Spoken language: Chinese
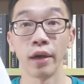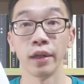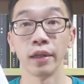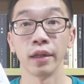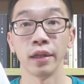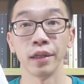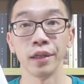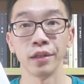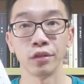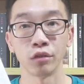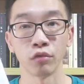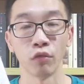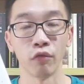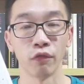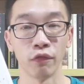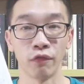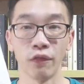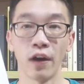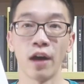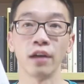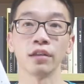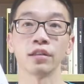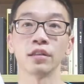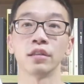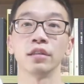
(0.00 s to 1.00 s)
理的一种
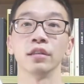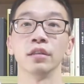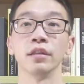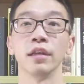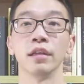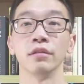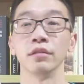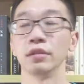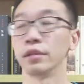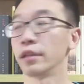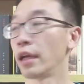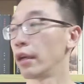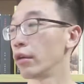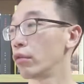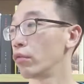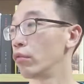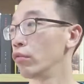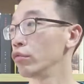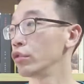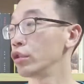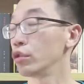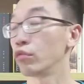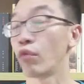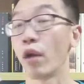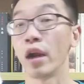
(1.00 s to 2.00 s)
方式，也就是在
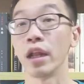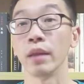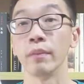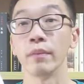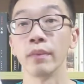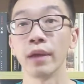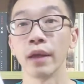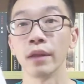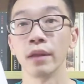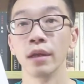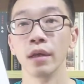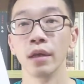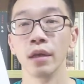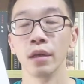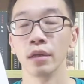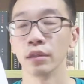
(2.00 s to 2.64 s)
公司管理里面。